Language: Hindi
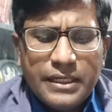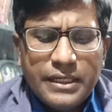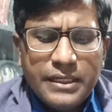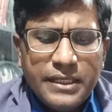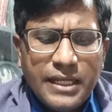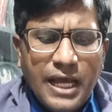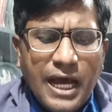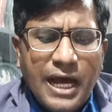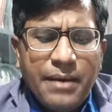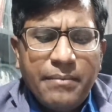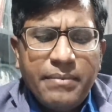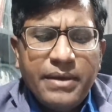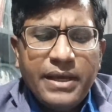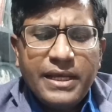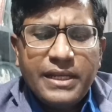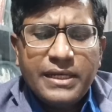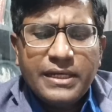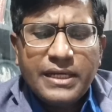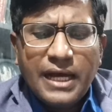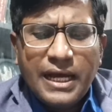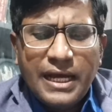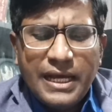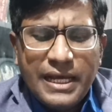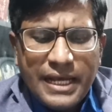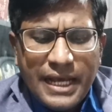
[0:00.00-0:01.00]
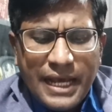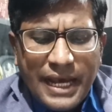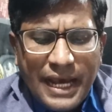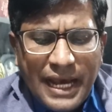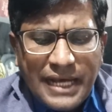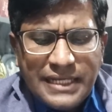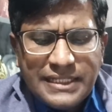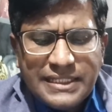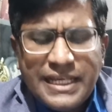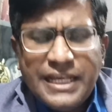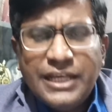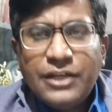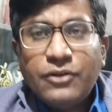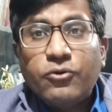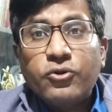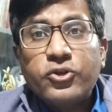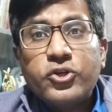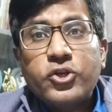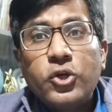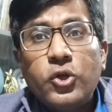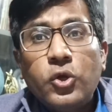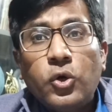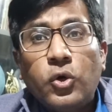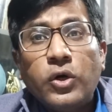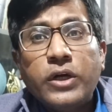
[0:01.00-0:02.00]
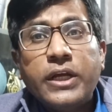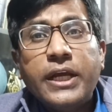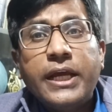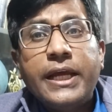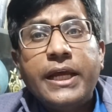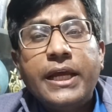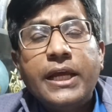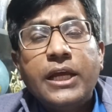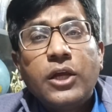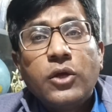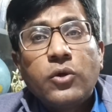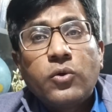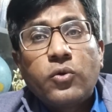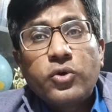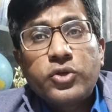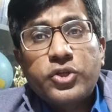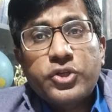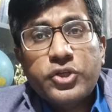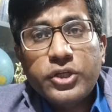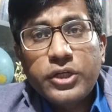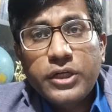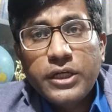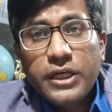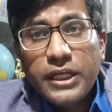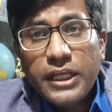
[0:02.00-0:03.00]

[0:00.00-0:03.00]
नाम है इनका ऐसे ही कुछ लोग हैं कुछ